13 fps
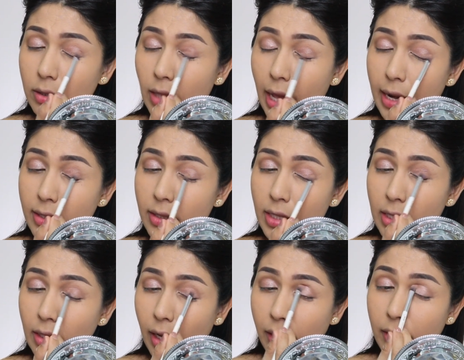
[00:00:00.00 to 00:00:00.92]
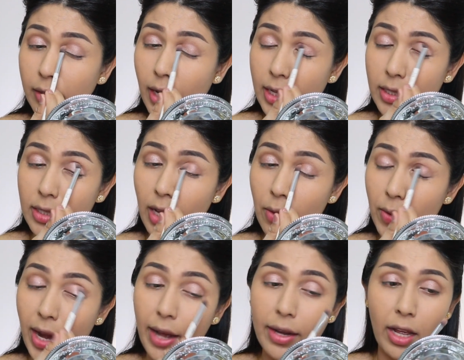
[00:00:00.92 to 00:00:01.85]
แต่ละสิ่งนะน่าจะใช้เว
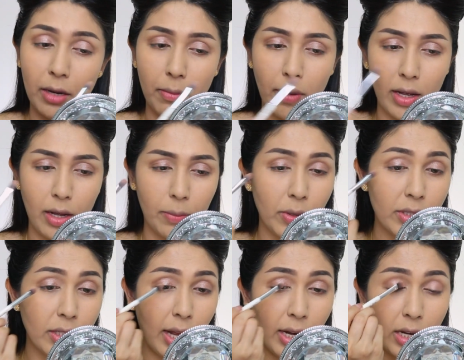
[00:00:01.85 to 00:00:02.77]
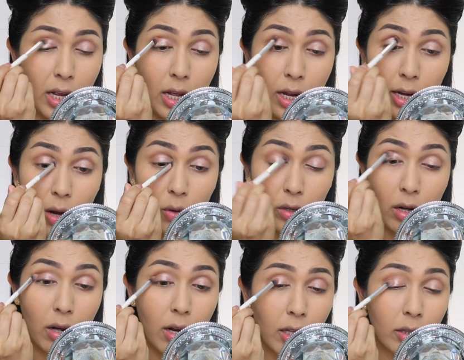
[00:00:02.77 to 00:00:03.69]
ลานานมากเพราะฉะนั้นเรา
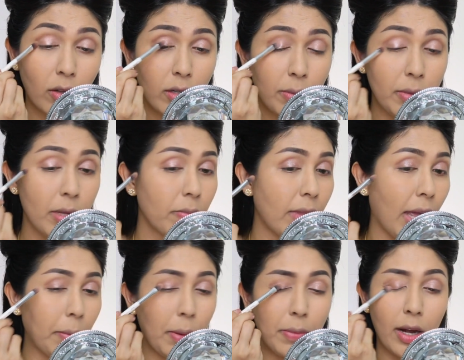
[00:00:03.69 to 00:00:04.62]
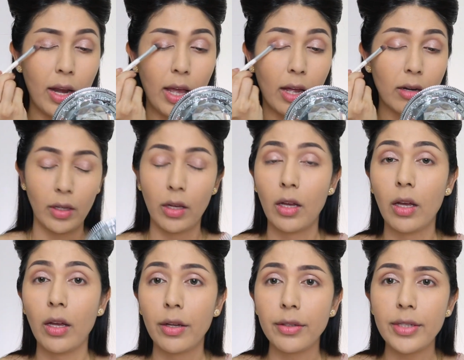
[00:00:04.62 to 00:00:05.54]
ก็ต้องรีบๆแต่งแบบนี้แหละ
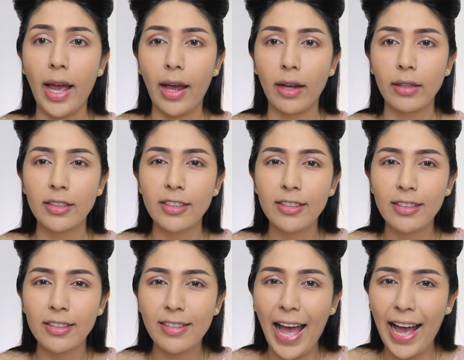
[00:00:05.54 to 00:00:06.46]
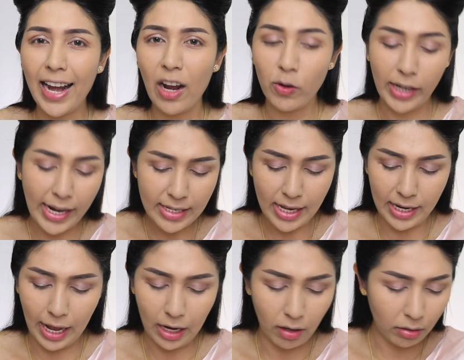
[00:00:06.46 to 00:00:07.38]
เนี่ยคือตาเราใกล้เสร็จ
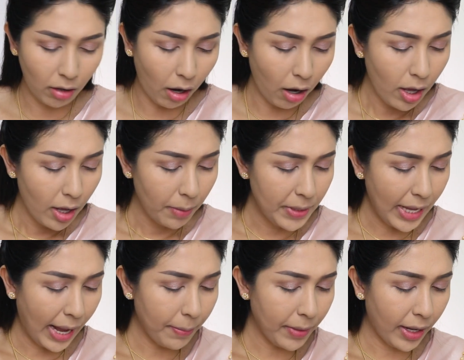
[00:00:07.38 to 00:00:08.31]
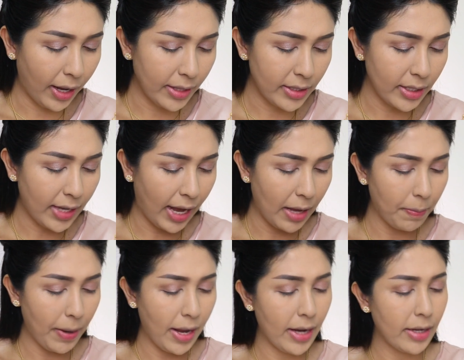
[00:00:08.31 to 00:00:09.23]
แล้วแล้วก็พี่อ้ำนะคะจะใช้
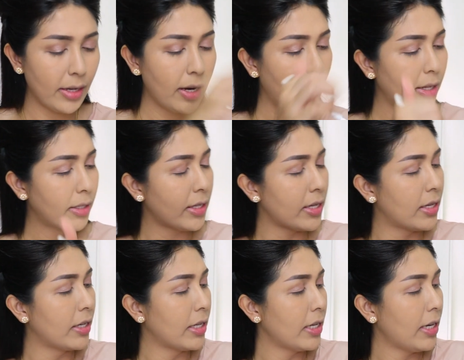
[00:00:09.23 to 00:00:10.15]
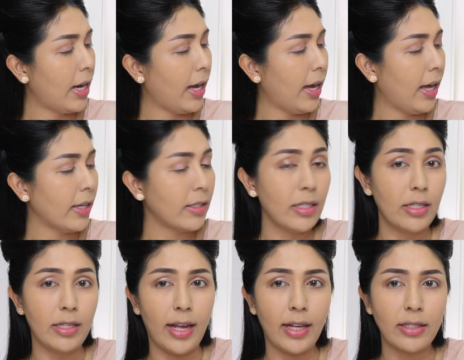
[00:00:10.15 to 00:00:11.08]
เป็นสีนี้นะคะสี
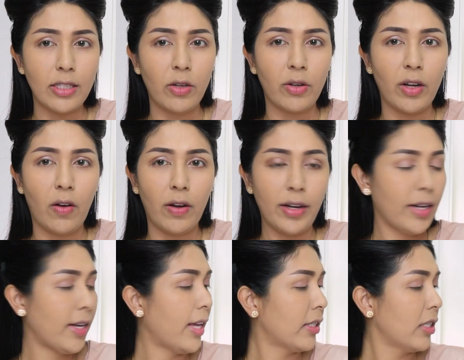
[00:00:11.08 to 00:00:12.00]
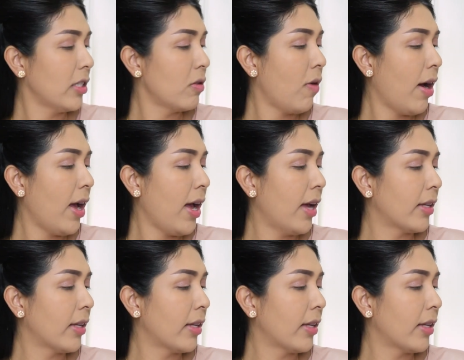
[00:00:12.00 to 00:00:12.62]
เนี้ยสีอ่อนๆอันเนี้ยชื่อว่า